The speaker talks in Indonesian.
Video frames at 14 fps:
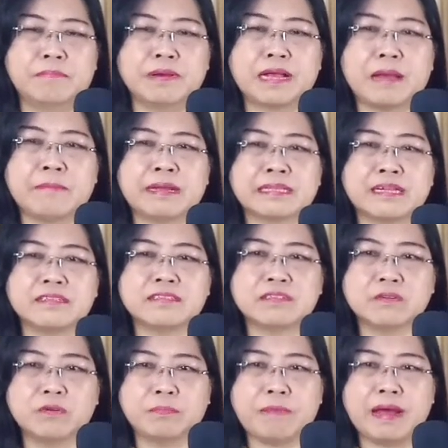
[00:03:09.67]
Pengamatan
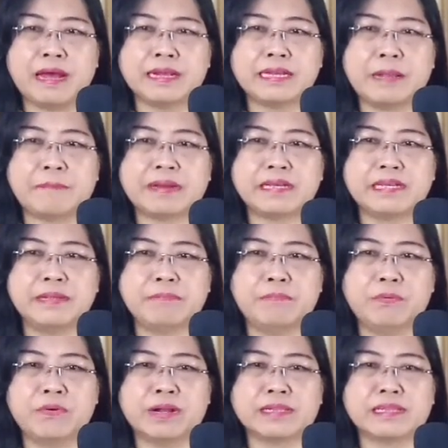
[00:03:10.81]
serupa dapat
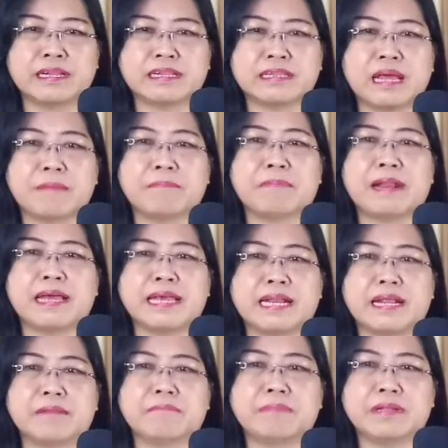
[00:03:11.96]
dibuat tentang
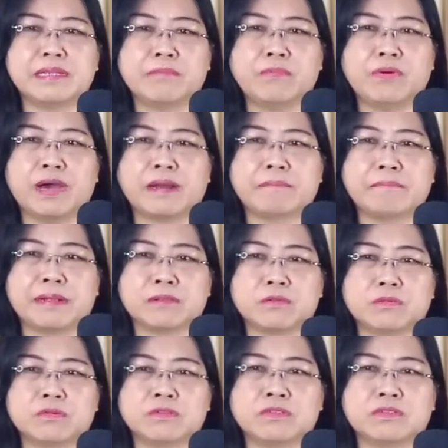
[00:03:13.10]
pelayanan penyembuhan
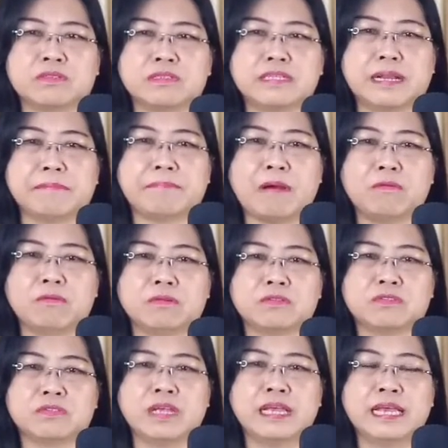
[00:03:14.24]
Petrus dan
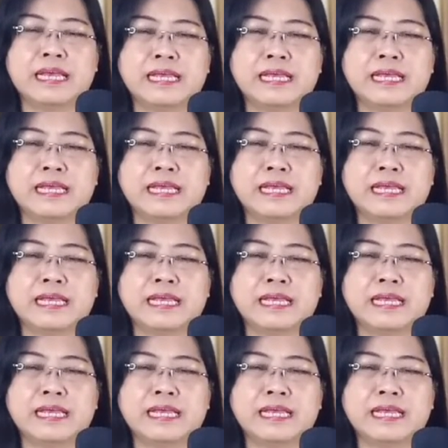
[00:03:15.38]
Paulus